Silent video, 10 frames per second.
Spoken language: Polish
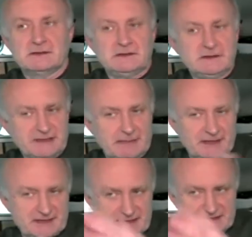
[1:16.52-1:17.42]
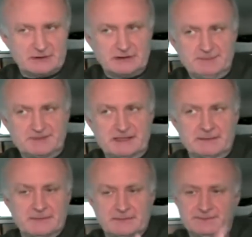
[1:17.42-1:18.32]
I ta matka stoi przede
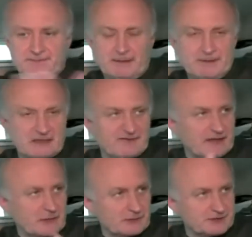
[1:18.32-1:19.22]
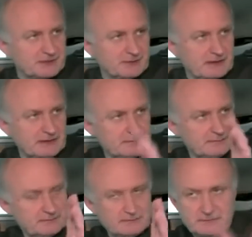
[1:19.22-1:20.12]
mną, papiery w ręku trzyma,
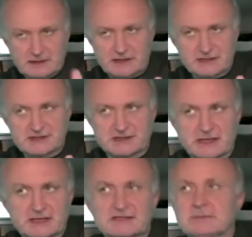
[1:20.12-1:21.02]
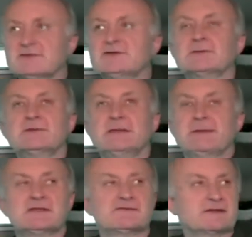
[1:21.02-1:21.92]
jakieś trzy kartki, mówi, tu byli
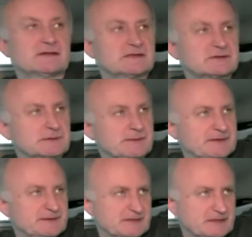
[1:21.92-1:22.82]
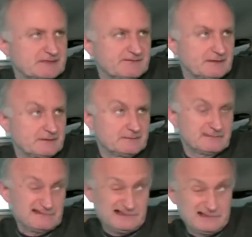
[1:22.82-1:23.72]
panowie ze Służby Bezpieczeństwa,
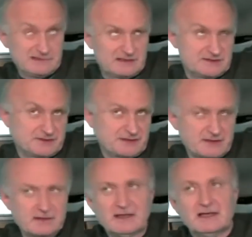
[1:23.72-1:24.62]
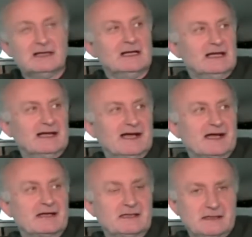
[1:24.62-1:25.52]
mhm. jest coś takiego,
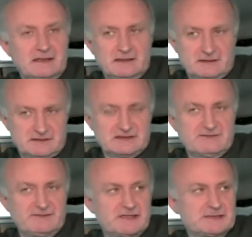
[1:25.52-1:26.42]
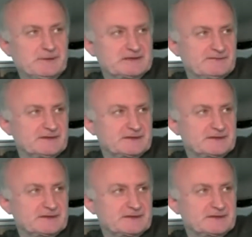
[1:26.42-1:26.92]
i zostawili ci pozew do